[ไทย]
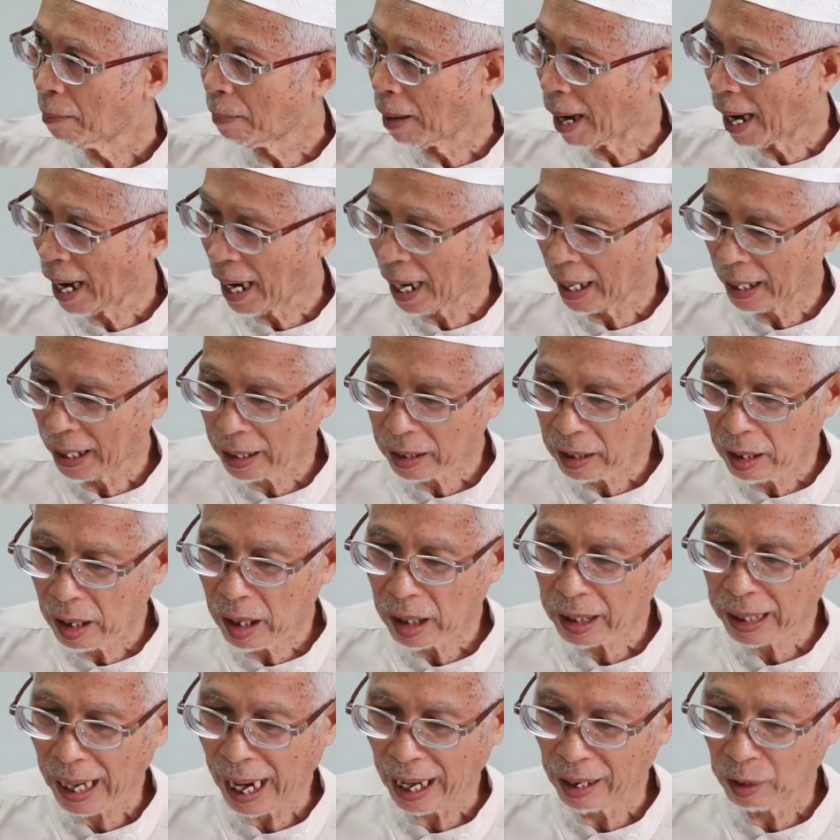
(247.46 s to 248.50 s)
มาแล้วก็
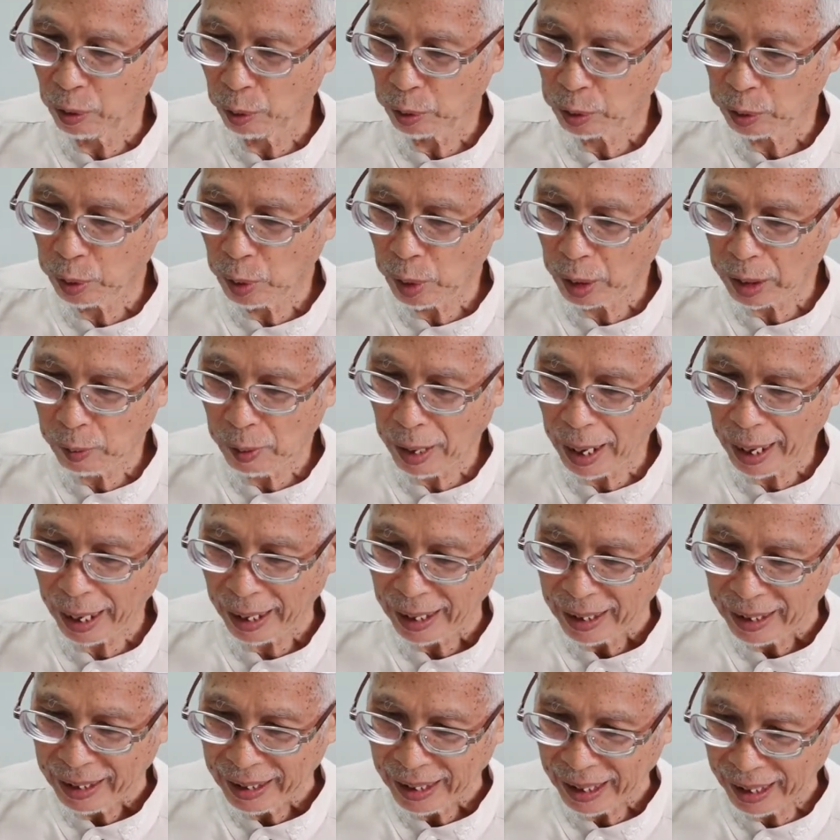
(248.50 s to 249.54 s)
การลงโทษหรือว่า
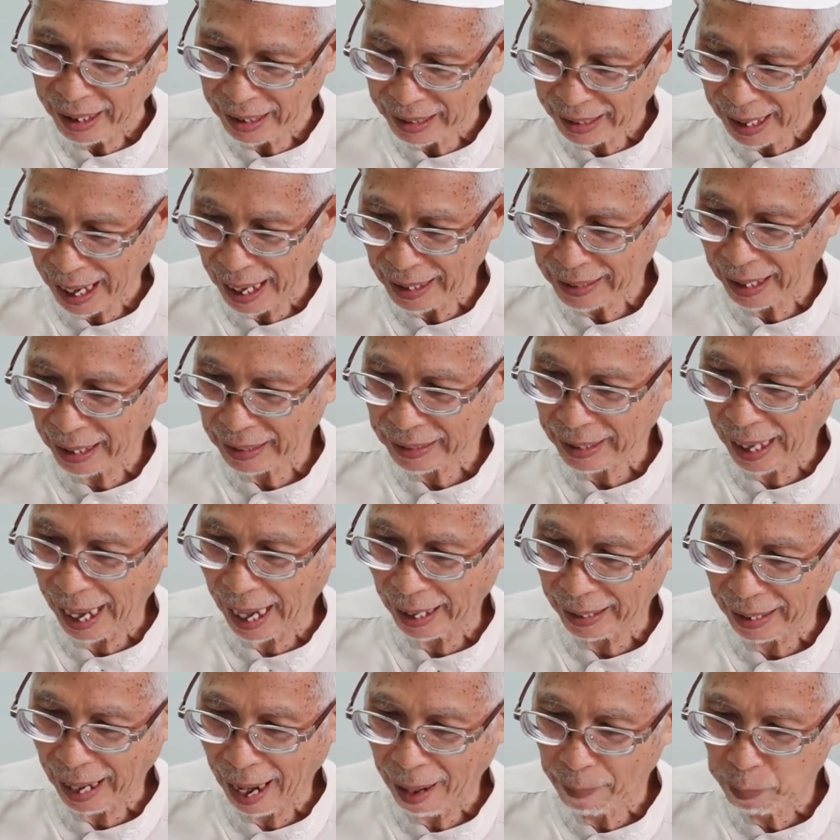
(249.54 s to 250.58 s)
เหตุการณ์ต่า
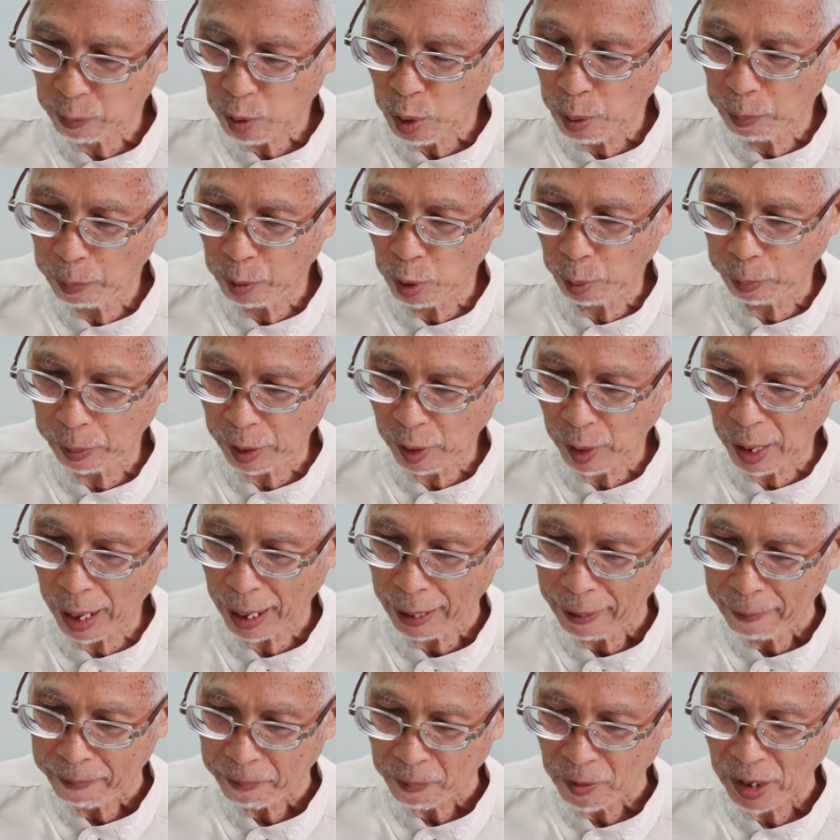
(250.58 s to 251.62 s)
งๆน้ำท่วมโลกหรือว่า
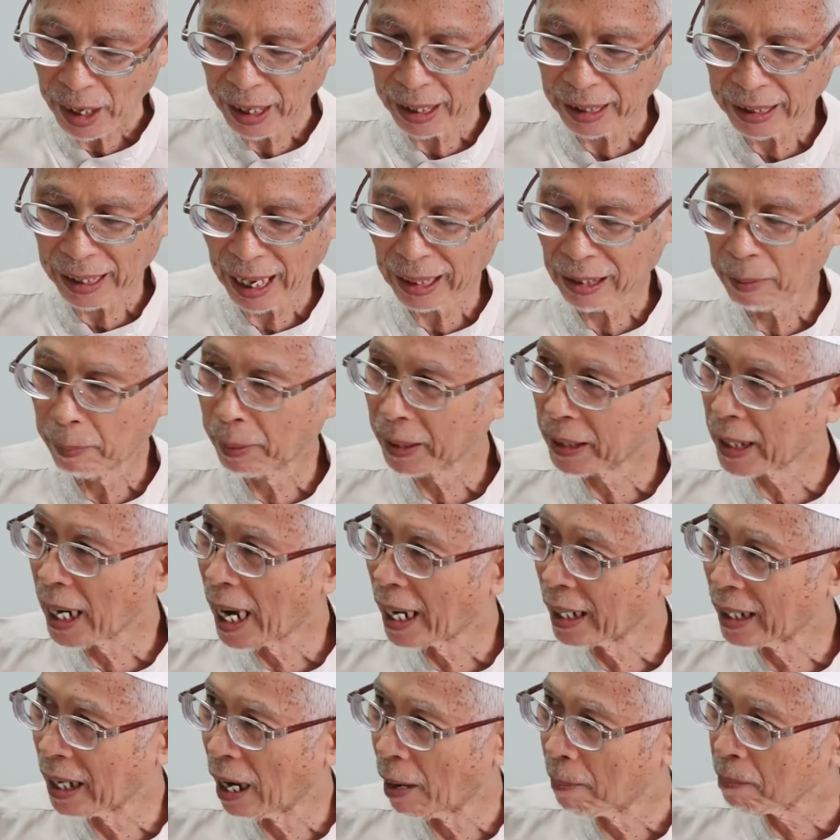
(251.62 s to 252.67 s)
เหตุการณ์ธรรม
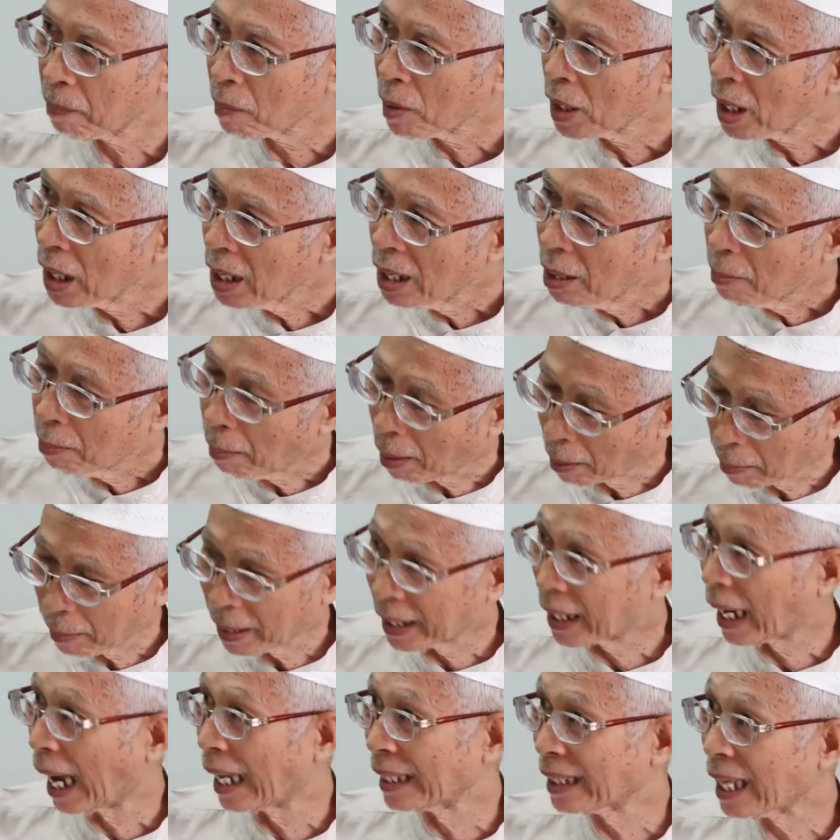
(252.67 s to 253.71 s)
ชาติเนี่ยมัน
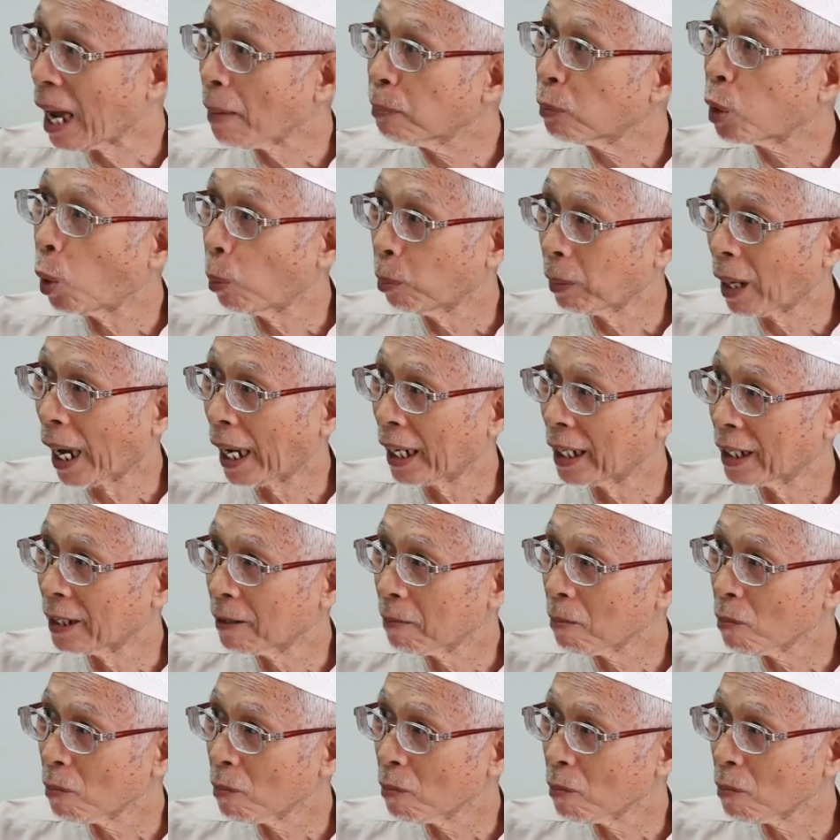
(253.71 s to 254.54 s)
มีการทับถมกัน